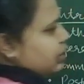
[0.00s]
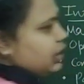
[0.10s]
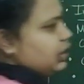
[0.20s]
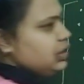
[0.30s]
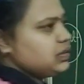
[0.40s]

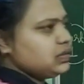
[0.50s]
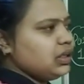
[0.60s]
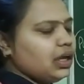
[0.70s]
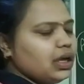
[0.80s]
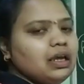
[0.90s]
मैकेनिक्स
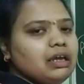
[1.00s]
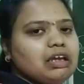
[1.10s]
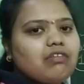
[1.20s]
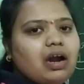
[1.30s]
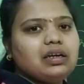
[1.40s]
ठीक है
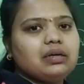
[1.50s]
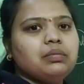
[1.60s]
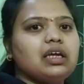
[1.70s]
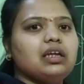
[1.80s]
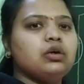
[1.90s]
कि क्वांटम
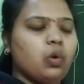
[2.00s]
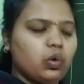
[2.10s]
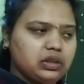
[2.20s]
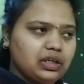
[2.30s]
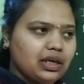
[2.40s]
मैकेनिक
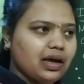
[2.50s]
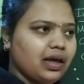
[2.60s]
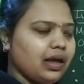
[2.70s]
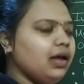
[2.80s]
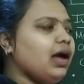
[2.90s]
होती क्या
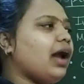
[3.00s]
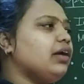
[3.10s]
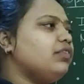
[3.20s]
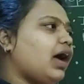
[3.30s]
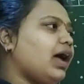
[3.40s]
है
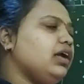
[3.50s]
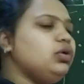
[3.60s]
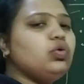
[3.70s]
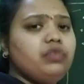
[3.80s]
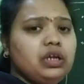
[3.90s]
एंड व्हाई
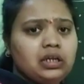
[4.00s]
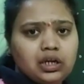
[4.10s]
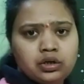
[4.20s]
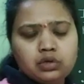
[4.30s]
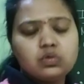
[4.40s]
डू वी
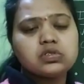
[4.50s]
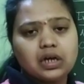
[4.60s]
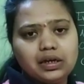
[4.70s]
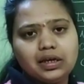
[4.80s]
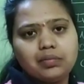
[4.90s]
नीड टू
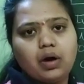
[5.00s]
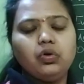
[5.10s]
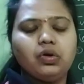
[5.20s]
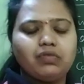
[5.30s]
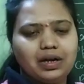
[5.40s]
स्टडी
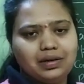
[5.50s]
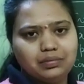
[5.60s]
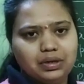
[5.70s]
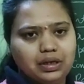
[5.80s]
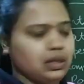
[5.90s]
अबाउट
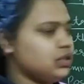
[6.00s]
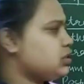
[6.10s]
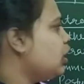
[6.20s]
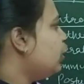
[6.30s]
क्वांटम मैकेनिक्स